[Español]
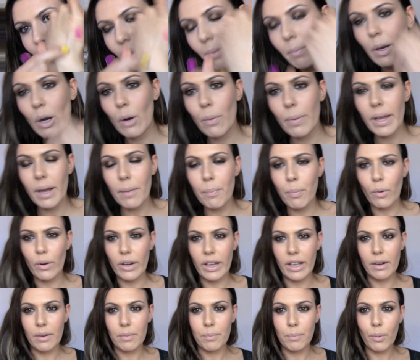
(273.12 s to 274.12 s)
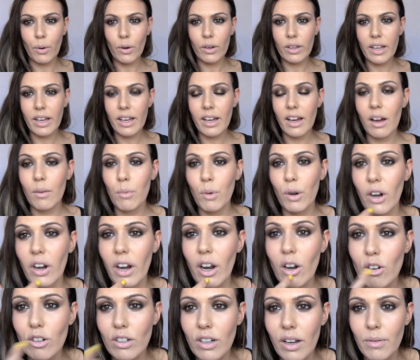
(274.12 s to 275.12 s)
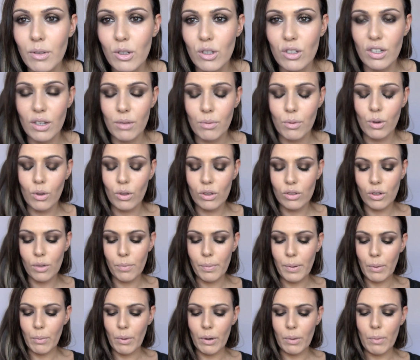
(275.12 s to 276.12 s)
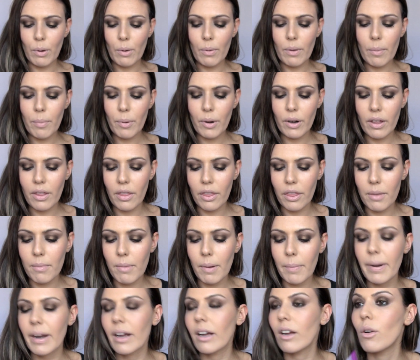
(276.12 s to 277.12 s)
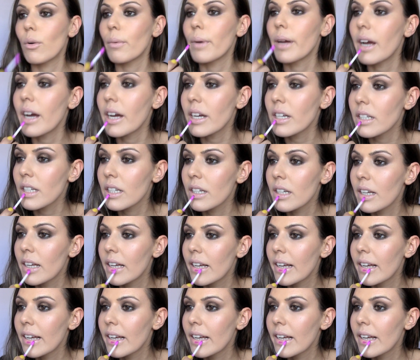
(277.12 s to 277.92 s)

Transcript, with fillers: me lo voy a poner, porque, bueno, ahora los labios llevo otro, pero bueno, me lo voy a poner encima para que lo veáis.